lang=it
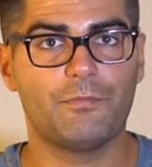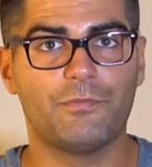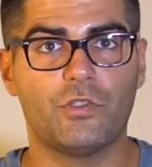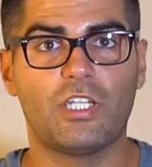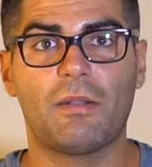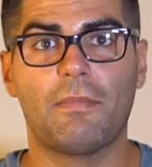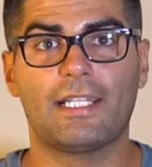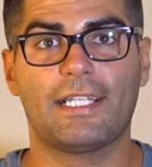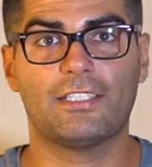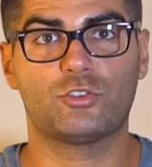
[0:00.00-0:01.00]
Non è una
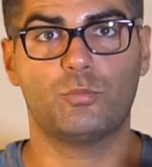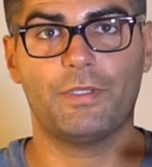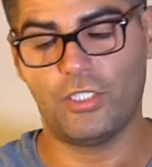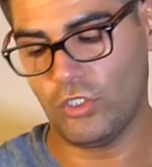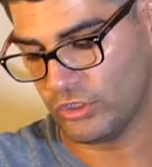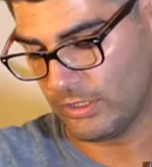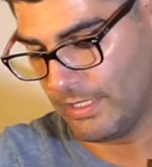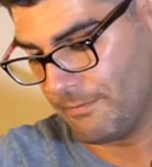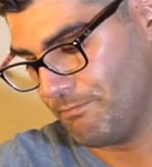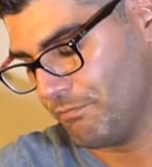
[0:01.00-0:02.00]
marca super nota,
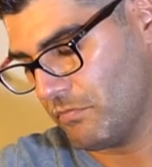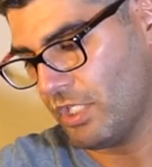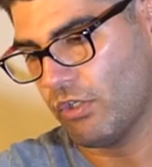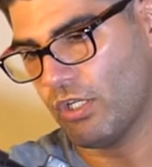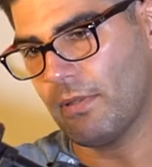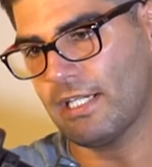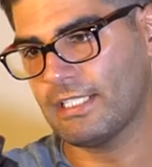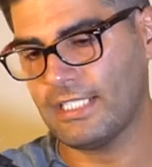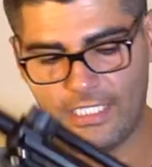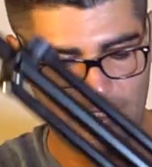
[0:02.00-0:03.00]
ma è una
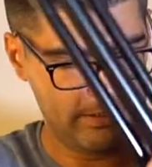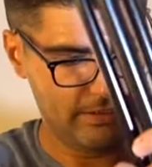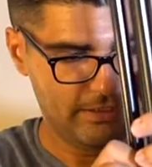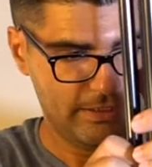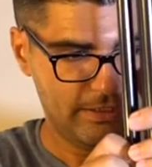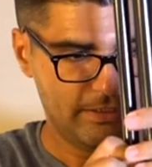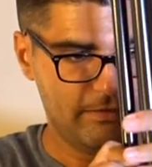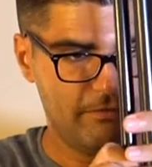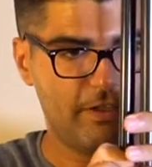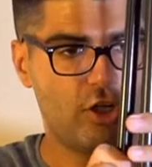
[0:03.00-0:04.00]
marca che
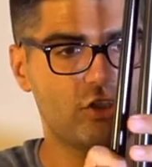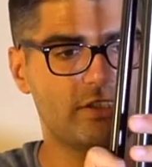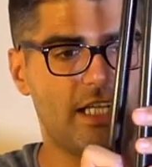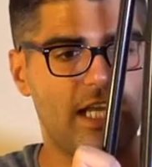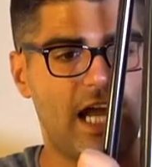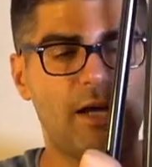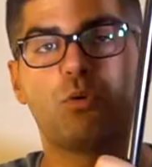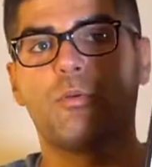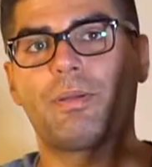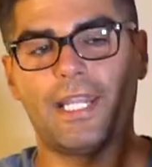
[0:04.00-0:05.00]
fa cose a
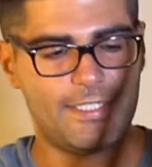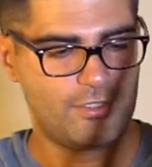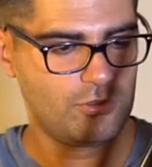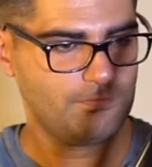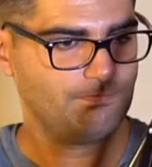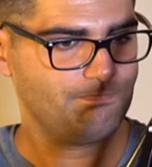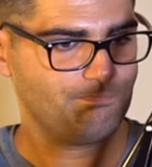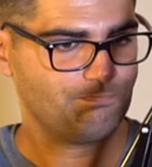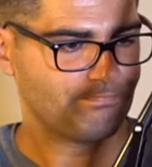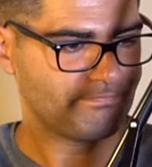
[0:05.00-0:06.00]
buon prezzo
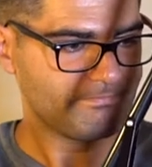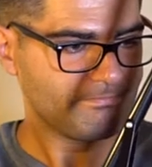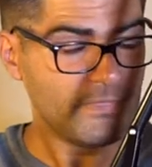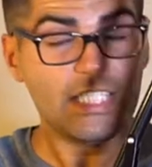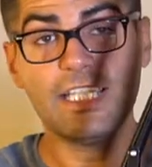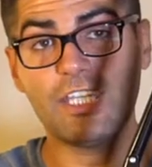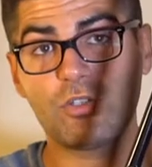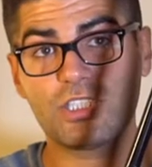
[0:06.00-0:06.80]
e ora